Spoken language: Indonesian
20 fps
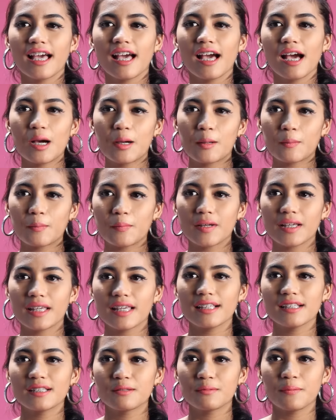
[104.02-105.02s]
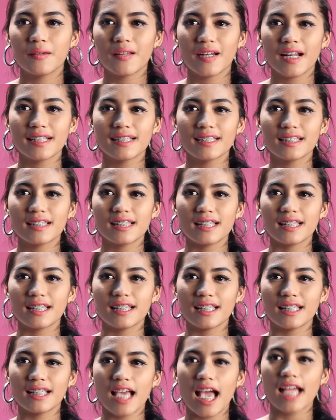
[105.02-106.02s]
yang
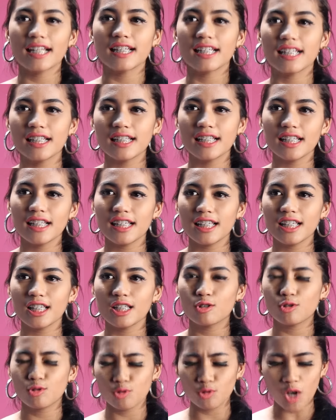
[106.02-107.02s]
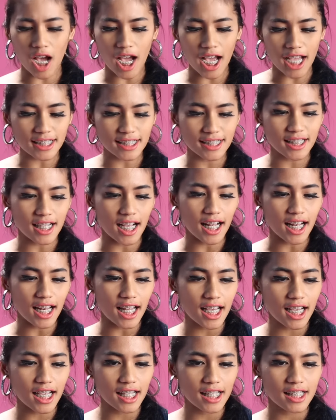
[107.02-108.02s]
menginspirasi Andini itu
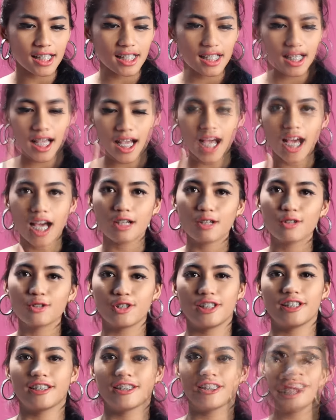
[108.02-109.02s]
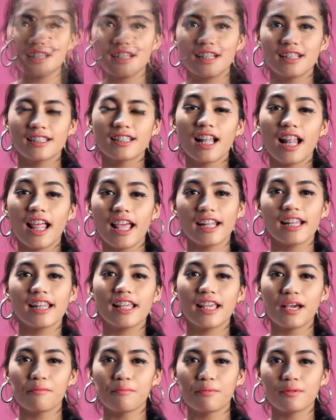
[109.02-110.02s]
adalah Anggun selain
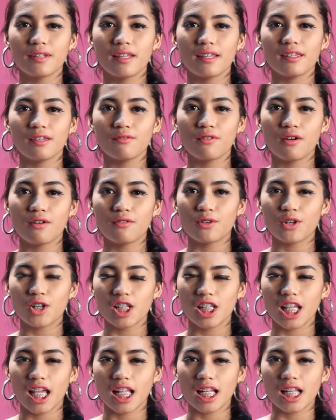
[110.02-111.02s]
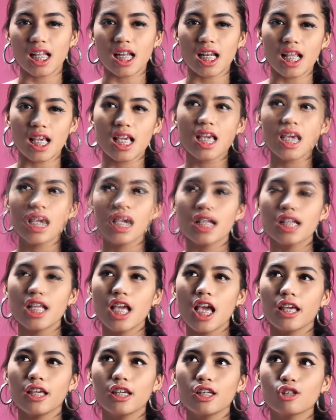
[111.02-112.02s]
dia penyanyi favoritnya Nini,
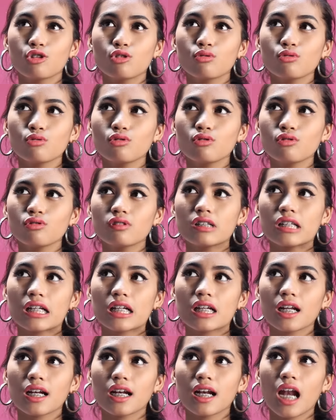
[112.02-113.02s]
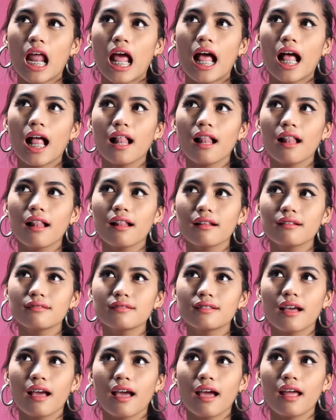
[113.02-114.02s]
dia itu
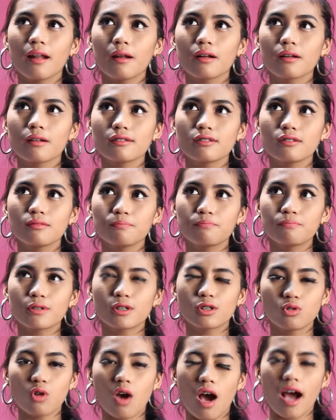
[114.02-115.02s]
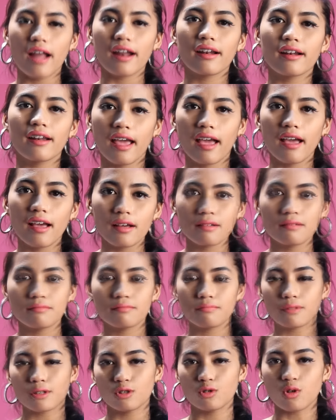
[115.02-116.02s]
terkenal dengan
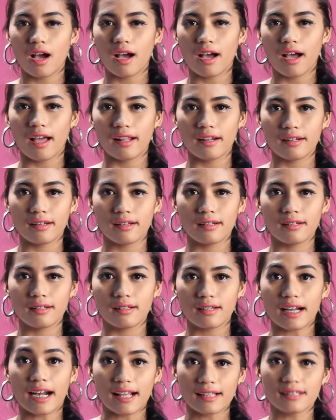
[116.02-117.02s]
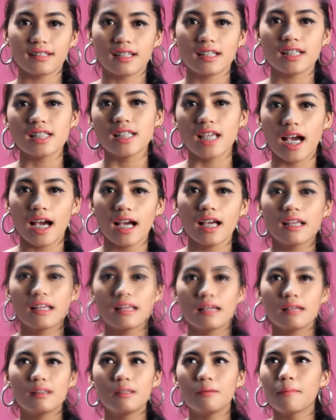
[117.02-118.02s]
perjuangannya perjuangan kerasnya dia
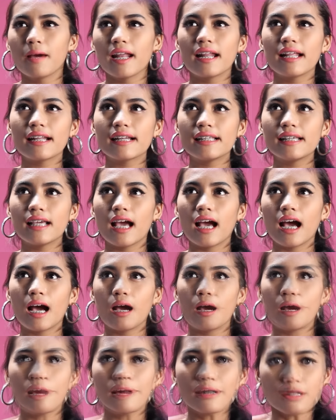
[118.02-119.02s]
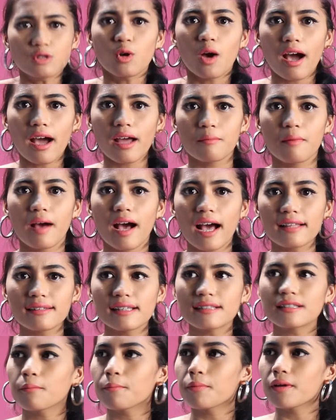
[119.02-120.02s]
gimana dia perjuangkan
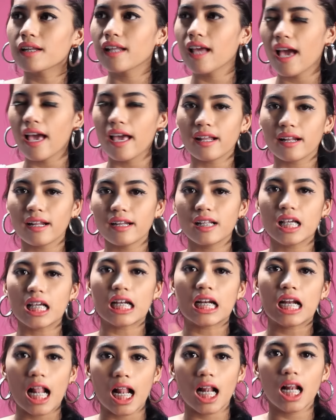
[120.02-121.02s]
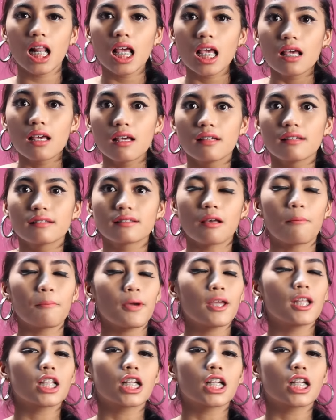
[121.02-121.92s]
bakatnya sampai dia akhirnya dikenal sampai